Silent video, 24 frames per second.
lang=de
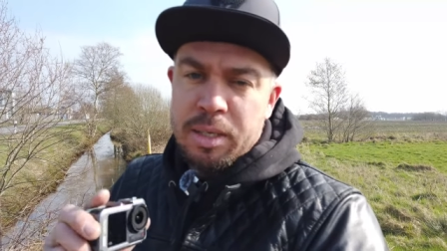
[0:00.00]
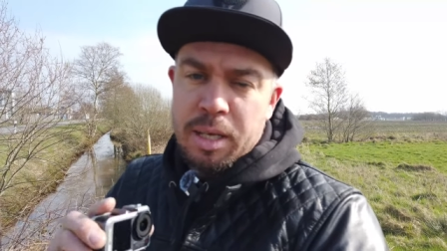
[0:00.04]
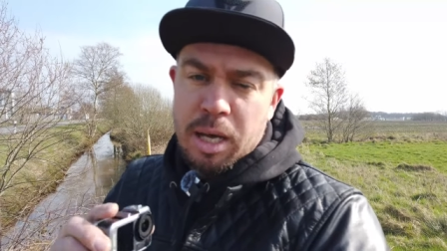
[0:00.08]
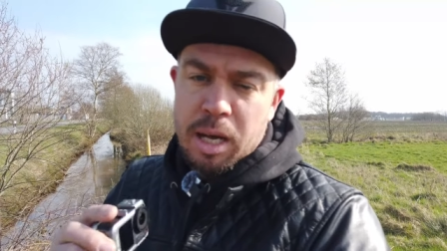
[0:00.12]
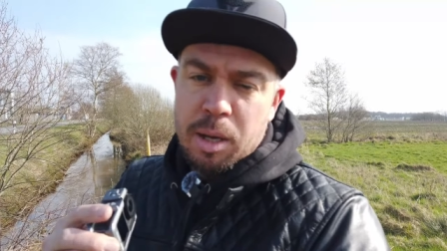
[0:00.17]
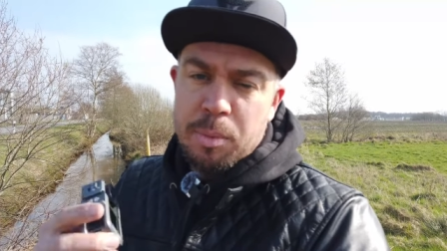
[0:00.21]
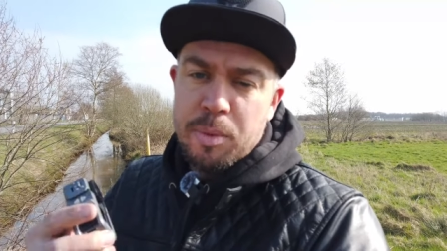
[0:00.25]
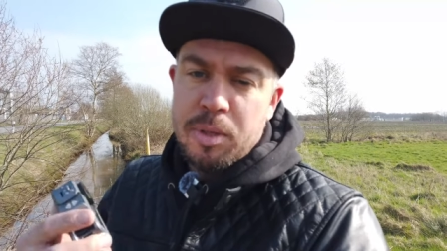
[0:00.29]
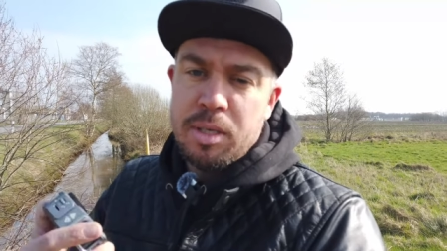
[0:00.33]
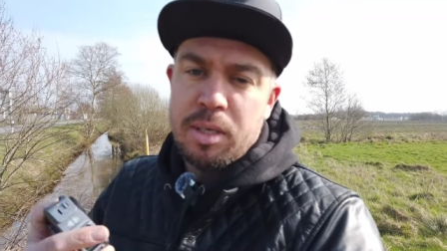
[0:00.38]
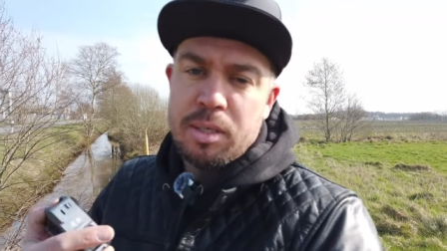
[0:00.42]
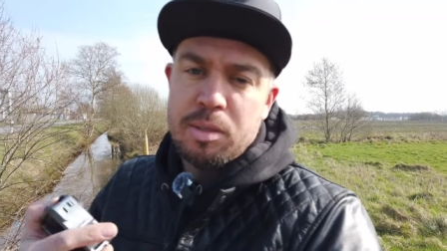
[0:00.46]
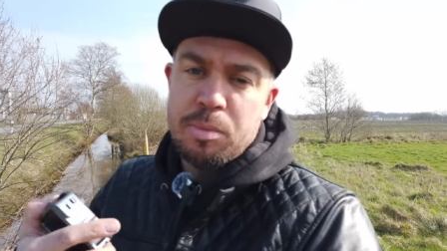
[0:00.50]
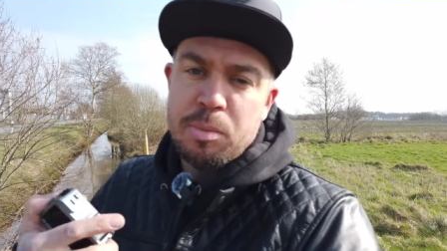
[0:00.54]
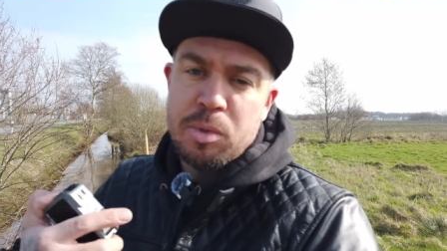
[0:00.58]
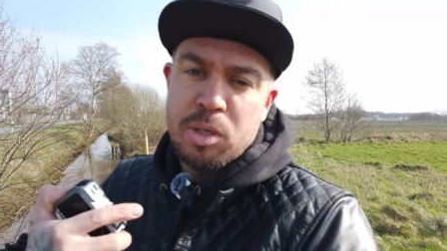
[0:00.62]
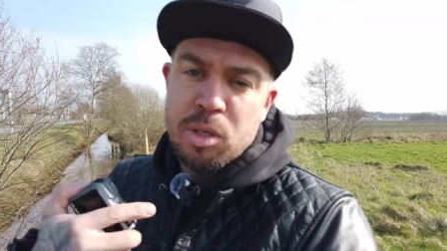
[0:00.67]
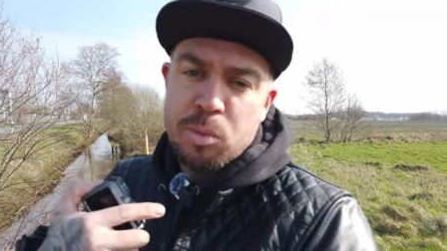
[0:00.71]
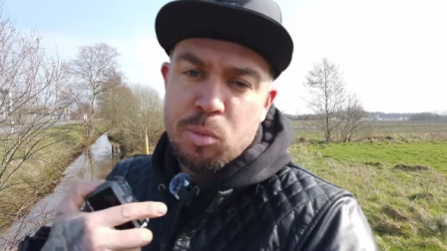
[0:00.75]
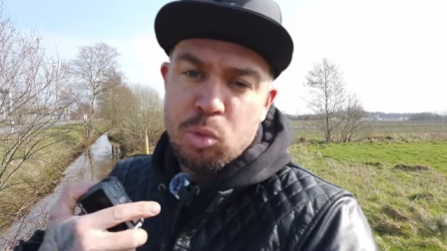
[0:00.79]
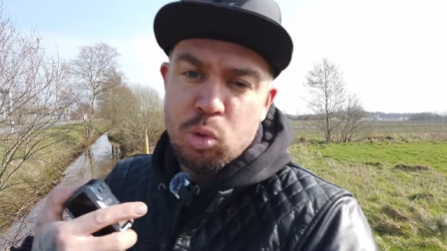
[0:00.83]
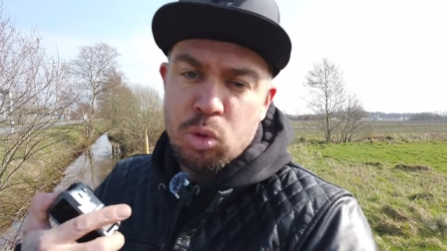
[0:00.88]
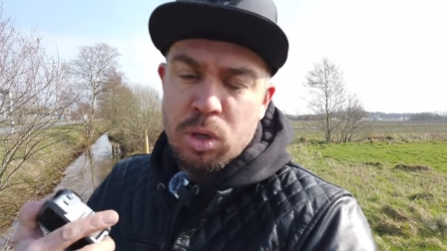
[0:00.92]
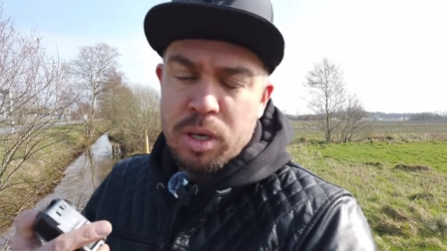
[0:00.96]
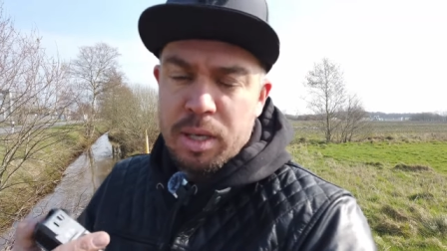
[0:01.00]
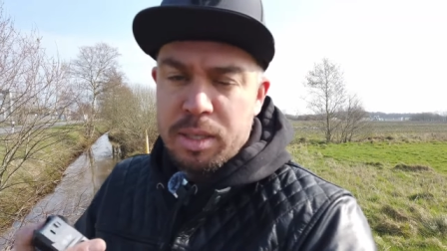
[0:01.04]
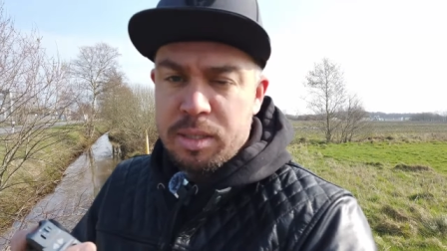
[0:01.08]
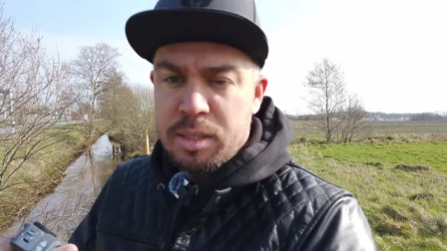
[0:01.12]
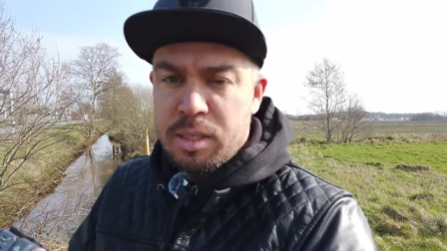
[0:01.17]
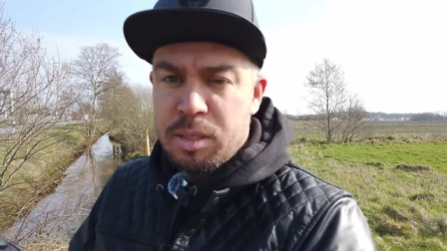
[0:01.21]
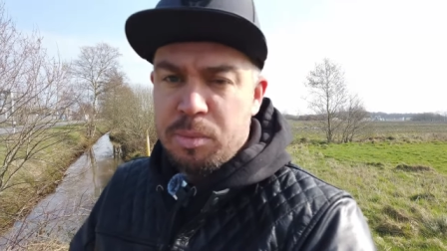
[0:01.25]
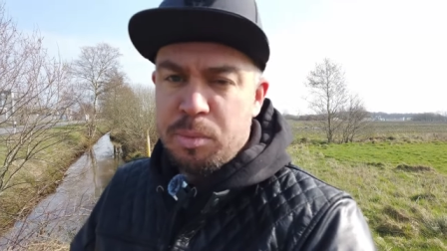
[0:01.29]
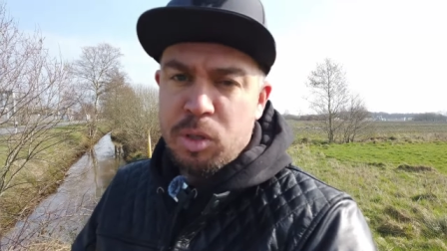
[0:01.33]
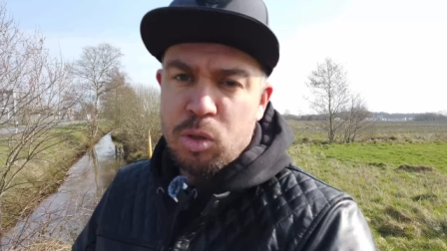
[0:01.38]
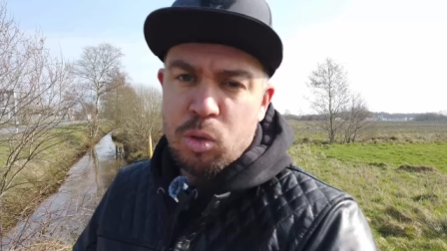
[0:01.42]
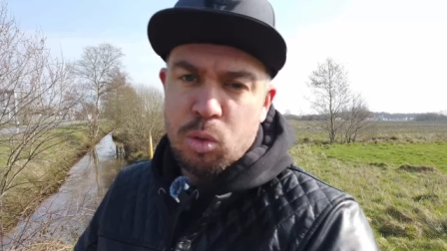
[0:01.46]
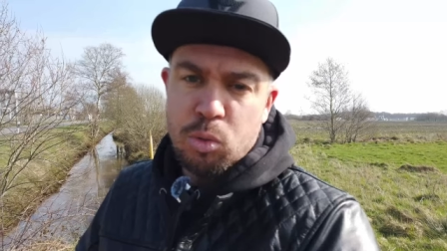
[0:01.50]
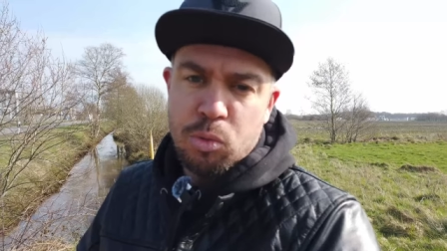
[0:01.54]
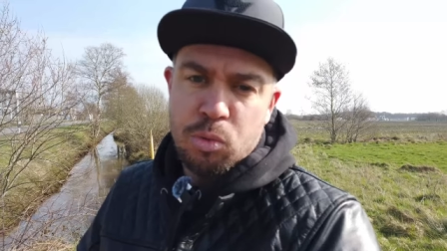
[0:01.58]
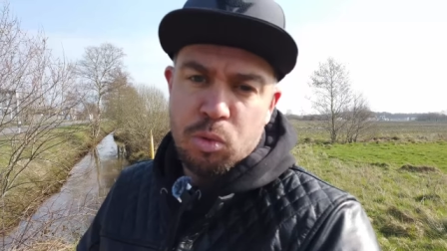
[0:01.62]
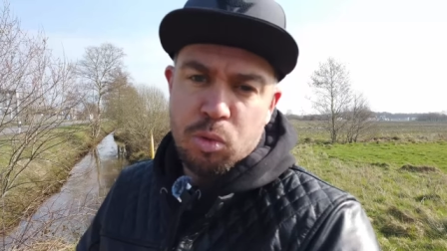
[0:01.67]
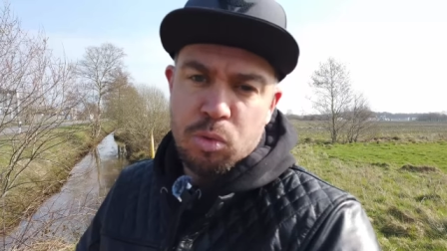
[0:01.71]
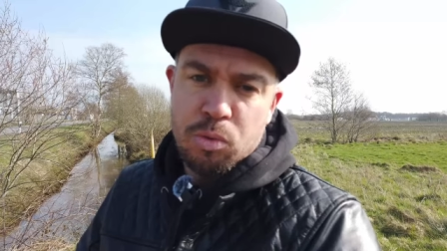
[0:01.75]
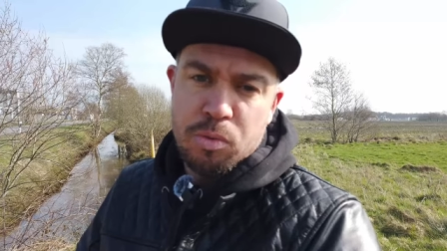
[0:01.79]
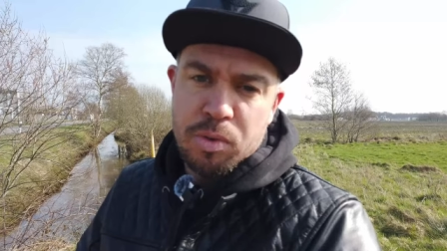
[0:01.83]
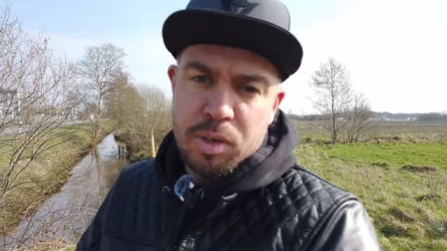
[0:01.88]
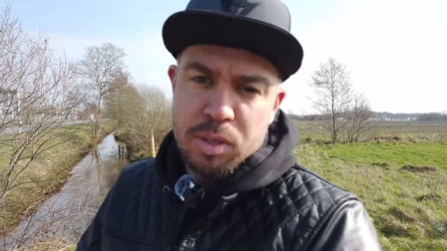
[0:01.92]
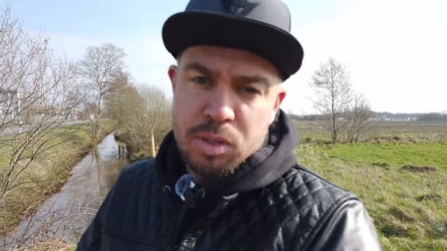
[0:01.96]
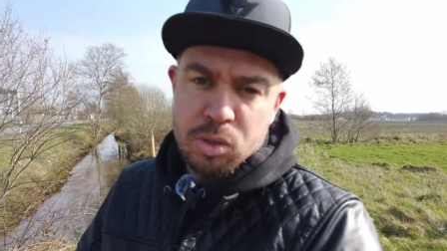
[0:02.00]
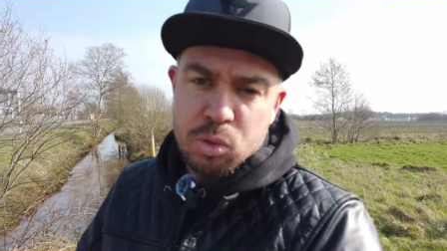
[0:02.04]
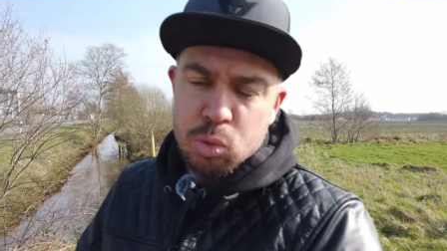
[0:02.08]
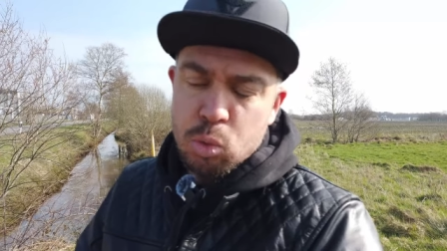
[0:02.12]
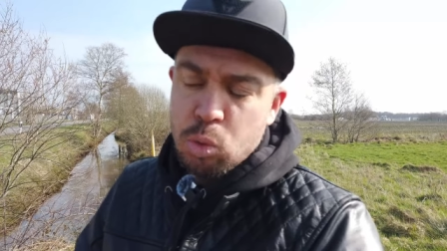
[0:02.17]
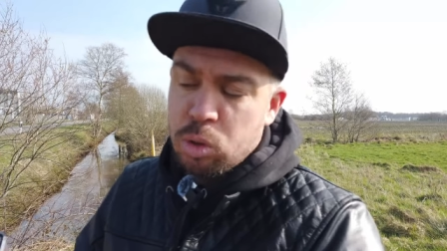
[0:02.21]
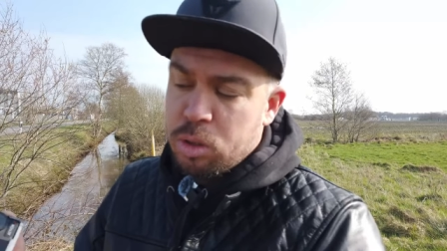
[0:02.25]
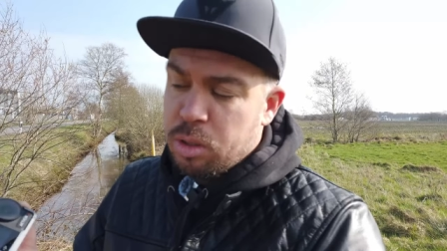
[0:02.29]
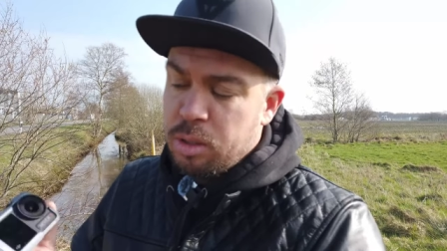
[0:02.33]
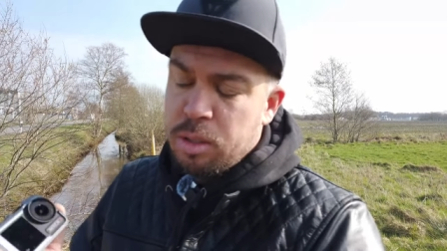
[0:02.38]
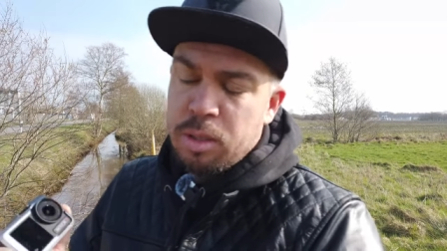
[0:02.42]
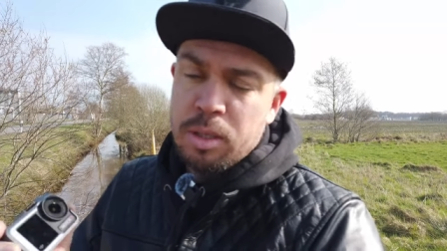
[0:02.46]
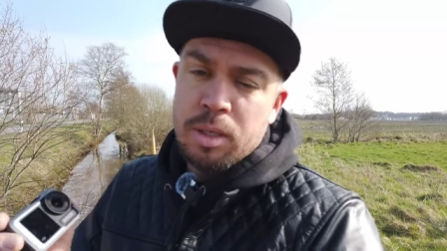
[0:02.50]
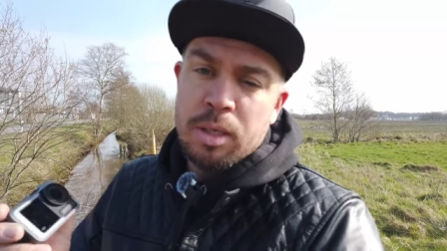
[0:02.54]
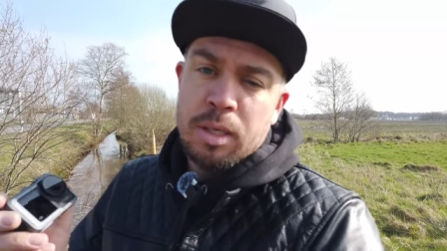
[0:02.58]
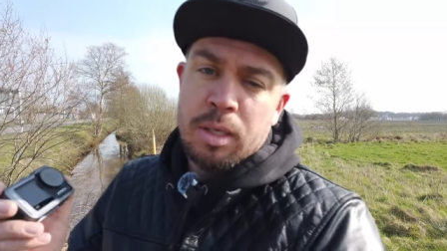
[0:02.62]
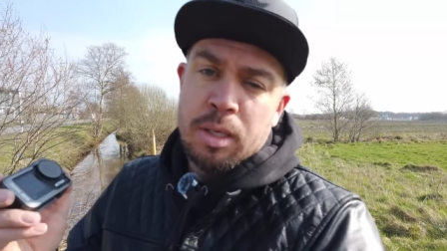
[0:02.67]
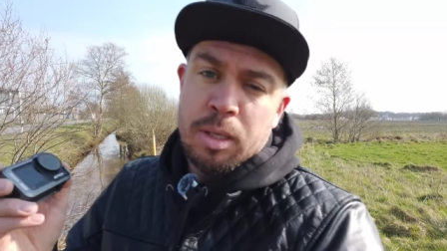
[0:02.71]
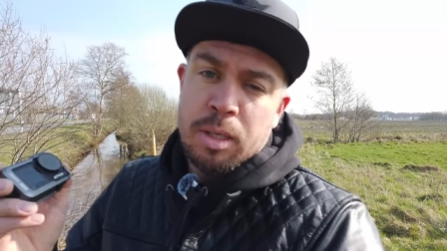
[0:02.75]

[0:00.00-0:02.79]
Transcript: Da habe ich das mit dem Ulanzi-Mikrofon versucht,